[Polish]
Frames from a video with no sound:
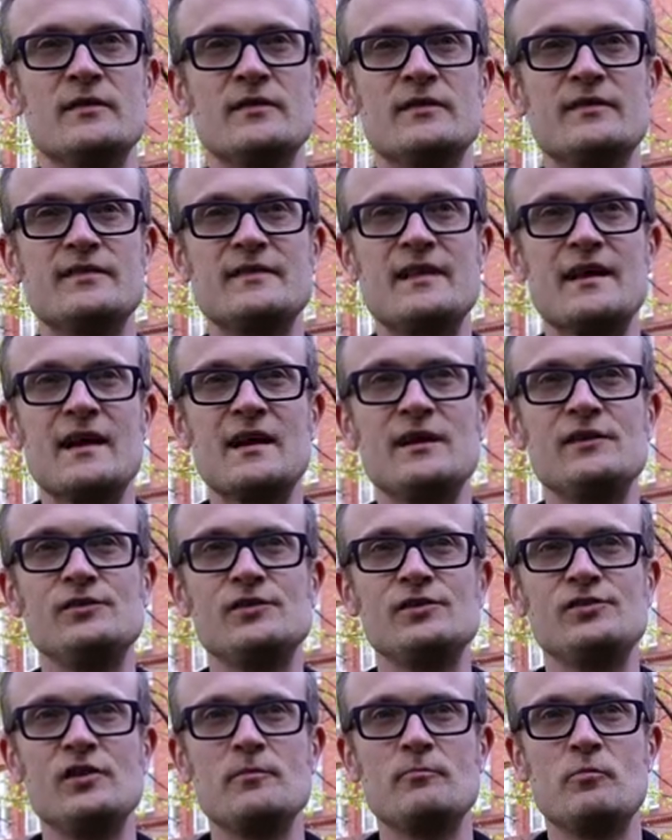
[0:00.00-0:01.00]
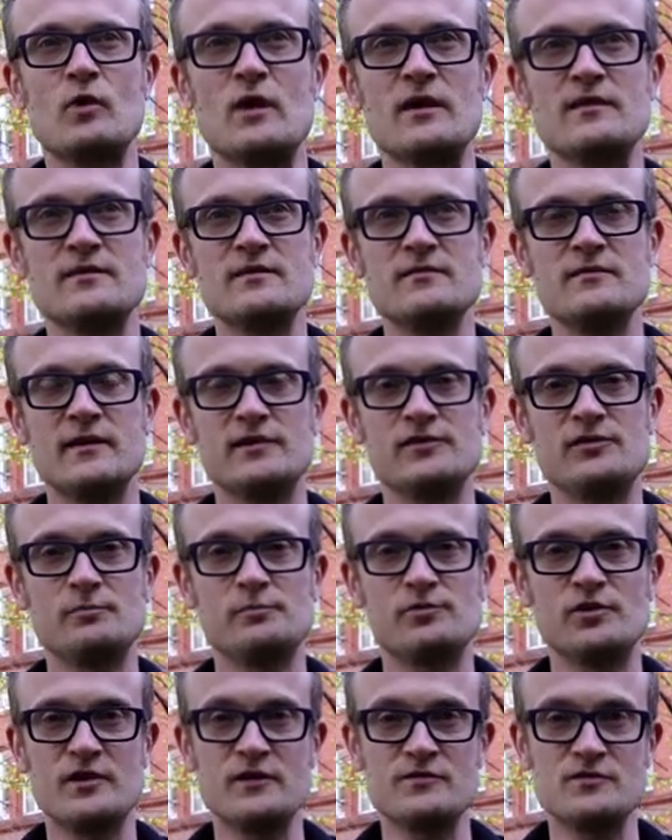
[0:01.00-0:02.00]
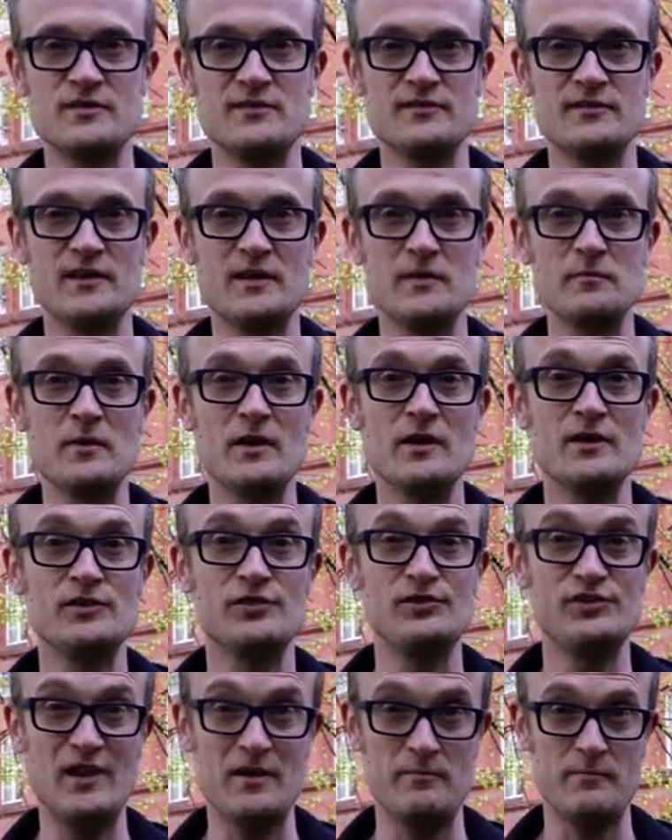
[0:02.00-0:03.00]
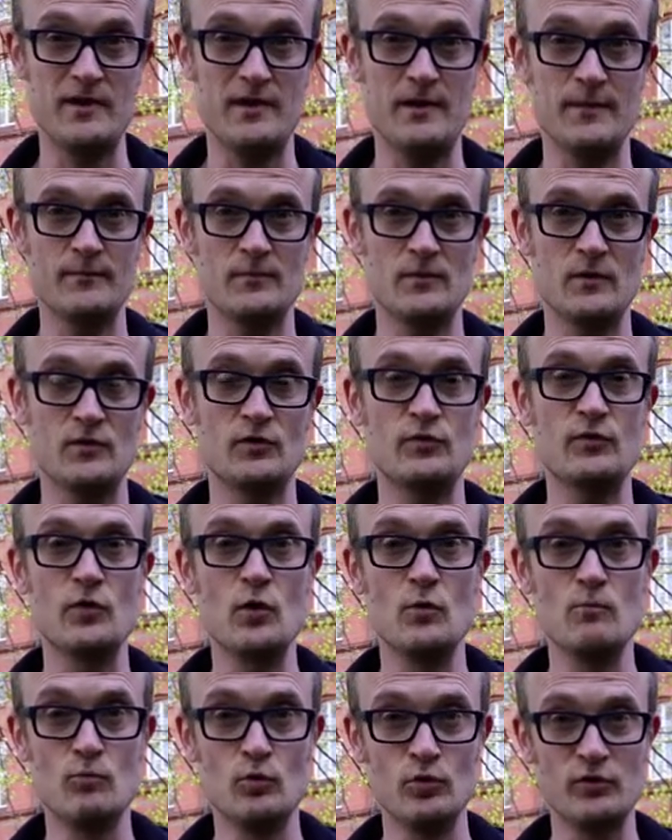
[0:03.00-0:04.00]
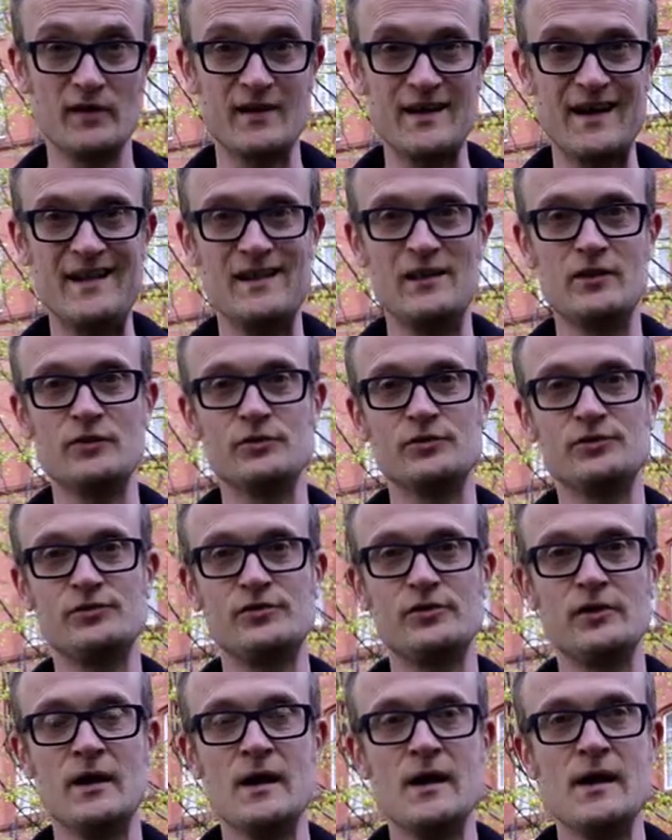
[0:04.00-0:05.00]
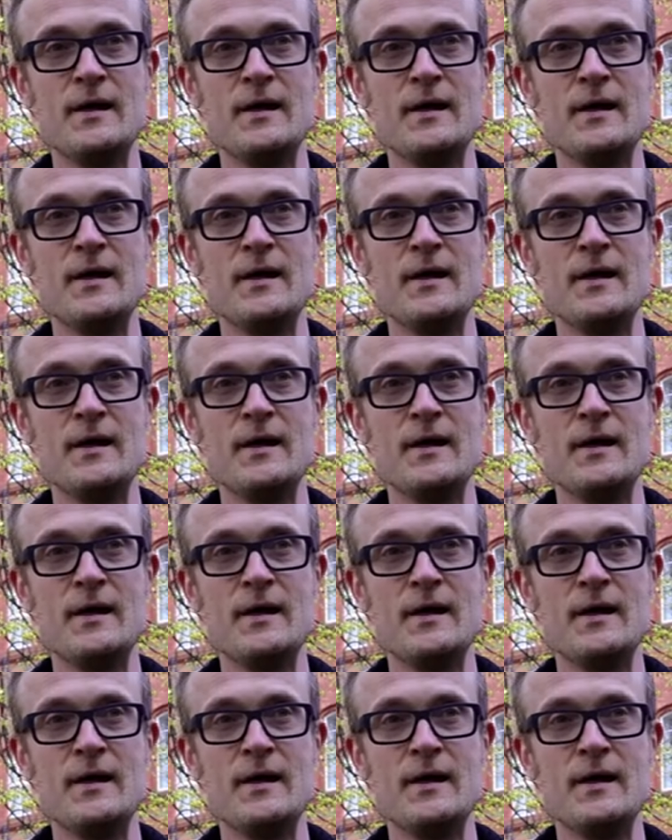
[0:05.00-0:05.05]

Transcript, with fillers: y, starajcie się pokazywać przede wszystkim siebie, swoją muzykalność.